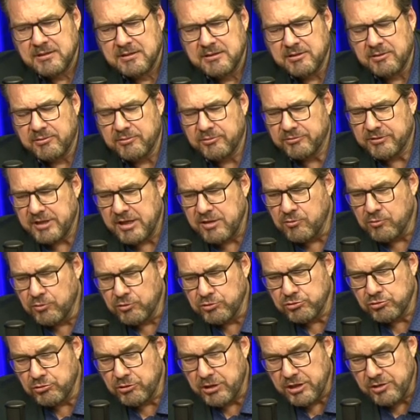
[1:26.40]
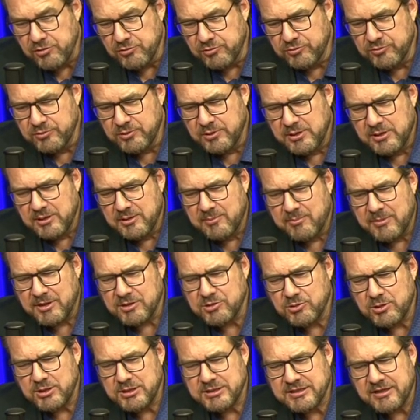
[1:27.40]
Então não tem custo nenhum,
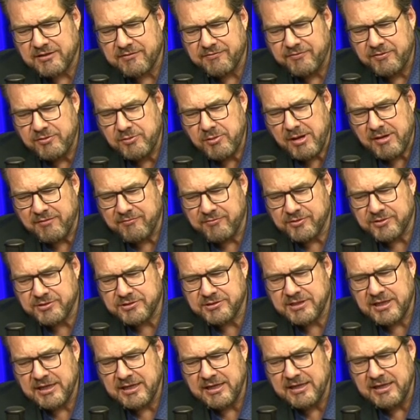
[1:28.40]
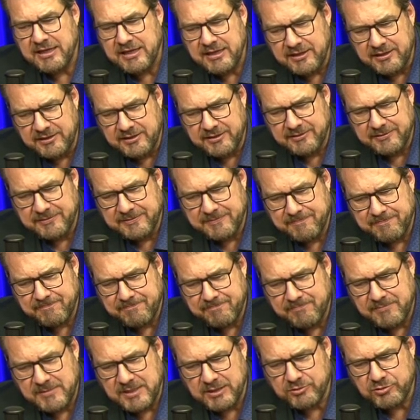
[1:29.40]
mas o desafio é você ir,
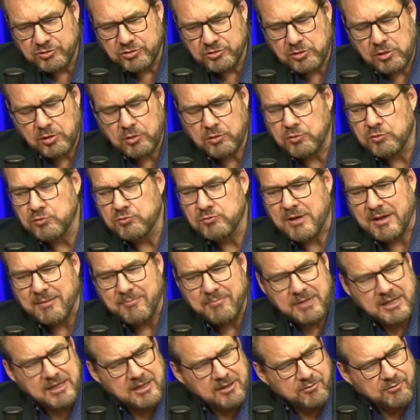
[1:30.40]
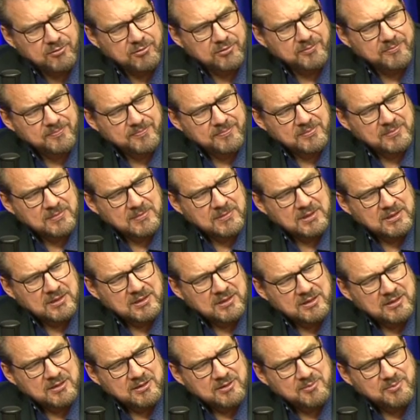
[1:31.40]
não só com um amigo,
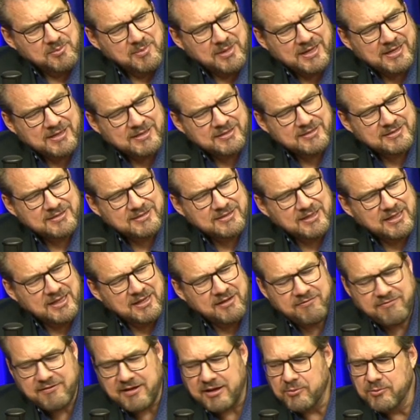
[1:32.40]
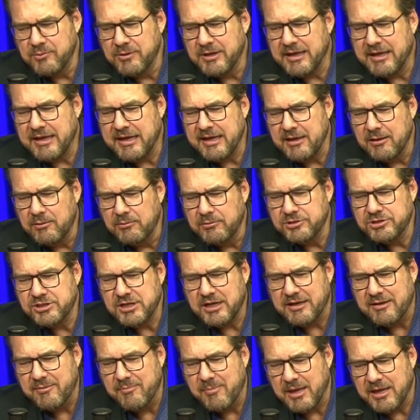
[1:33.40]
mas levar um quilo de
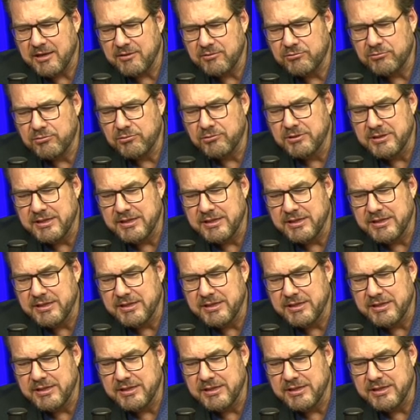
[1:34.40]
alimento